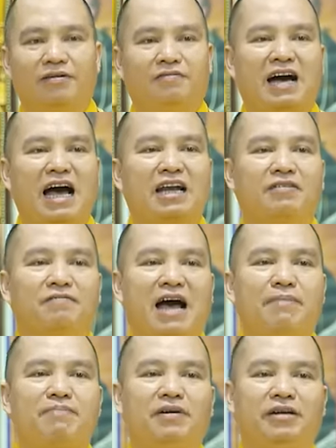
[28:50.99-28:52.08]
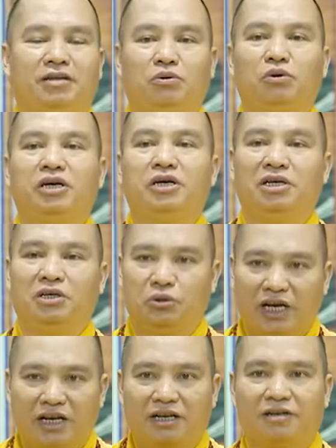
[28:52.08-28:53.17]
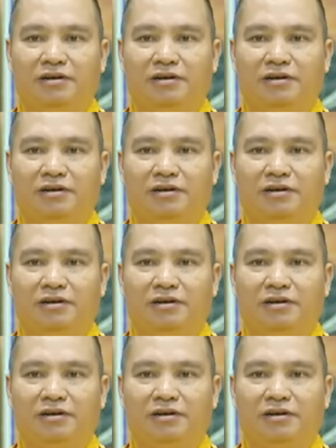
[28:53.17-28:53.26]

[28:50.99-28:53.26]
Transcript: vạn pháp về tùy duyên